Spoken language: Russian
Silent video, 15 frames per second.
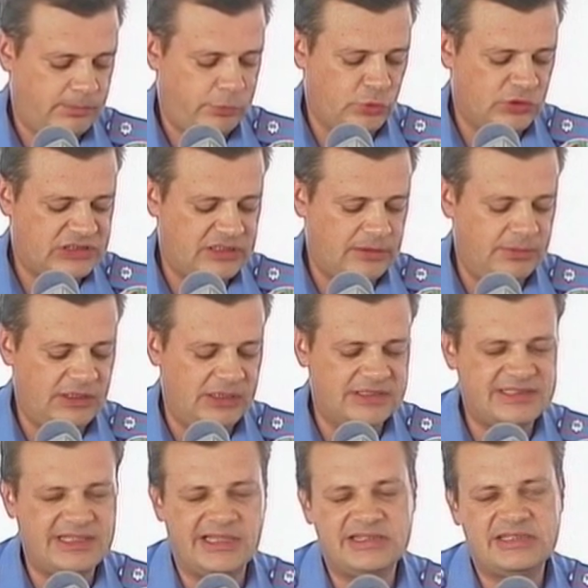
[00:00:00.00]
по
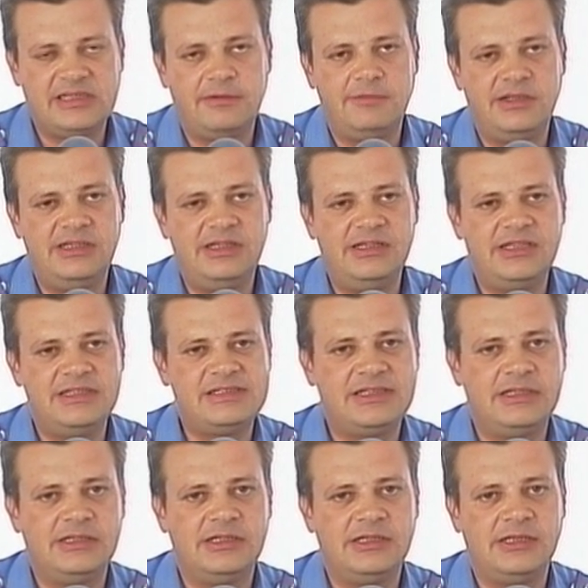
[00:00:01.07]
стабилизации аварийности
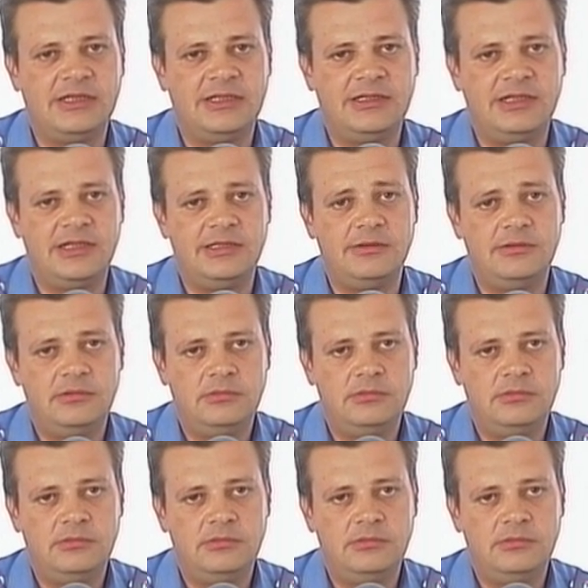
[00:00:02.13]
Энергодар